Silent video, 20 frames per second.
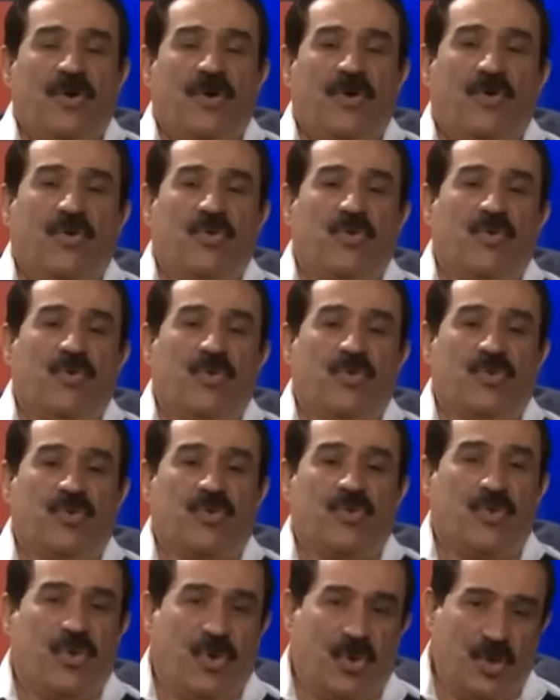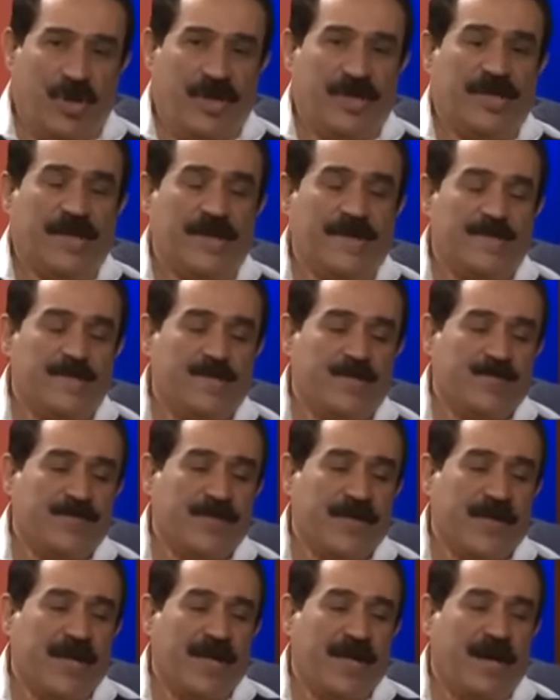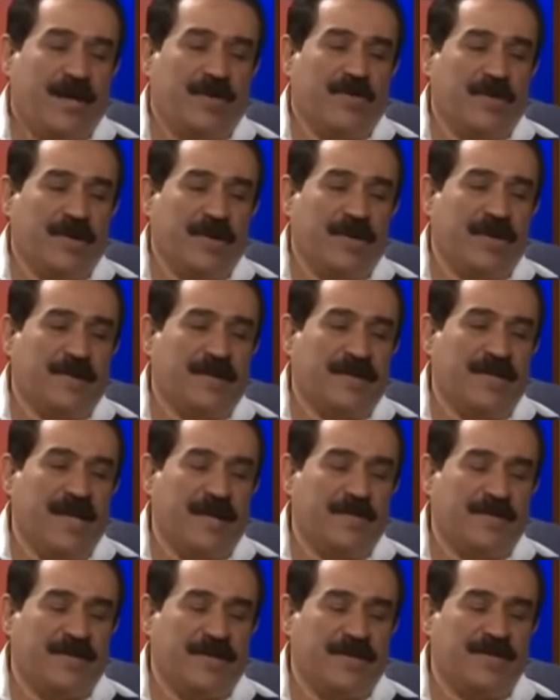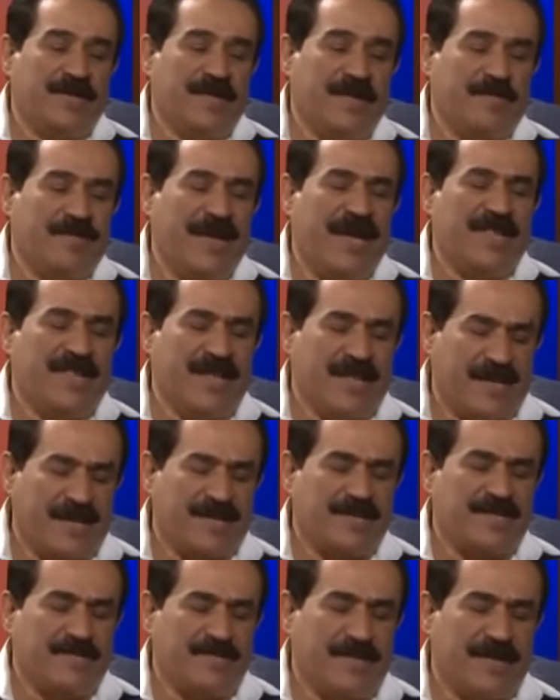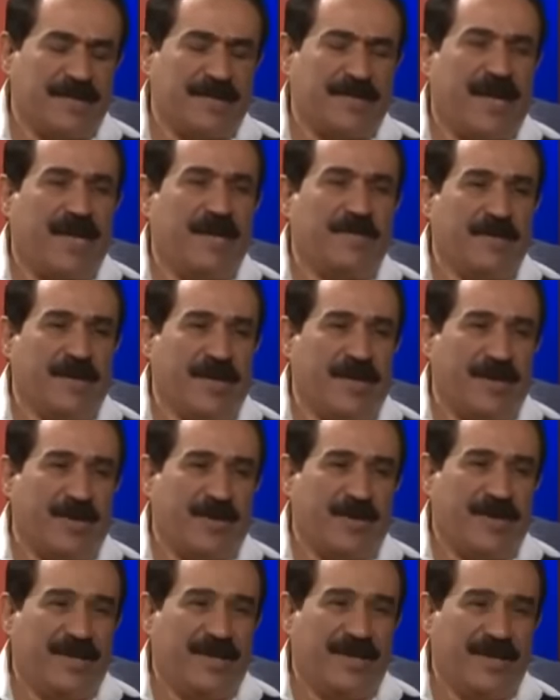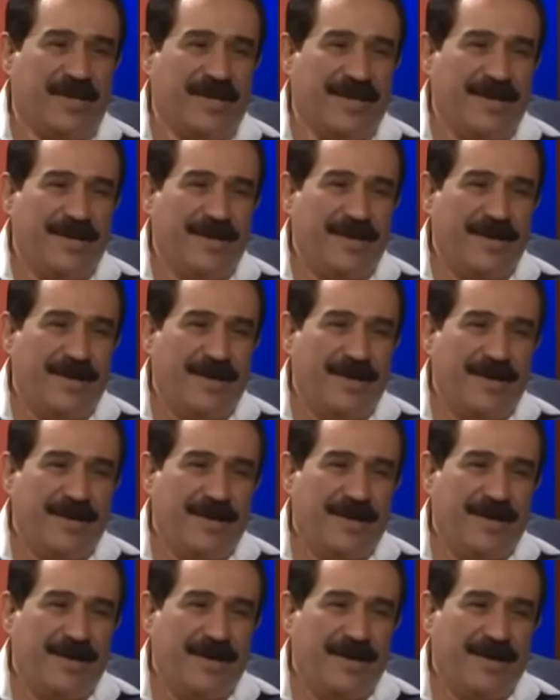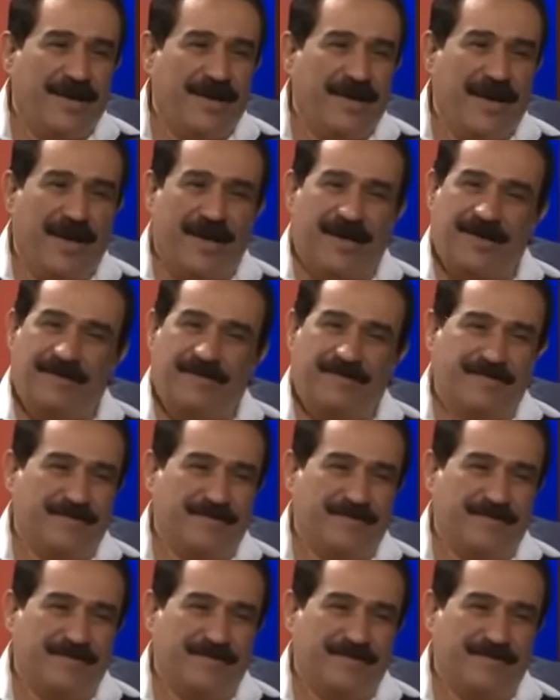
وروح وحده اكو اغنيه دائما ترددها ما اذكر اسمها الطالب القرض اللي يا اخي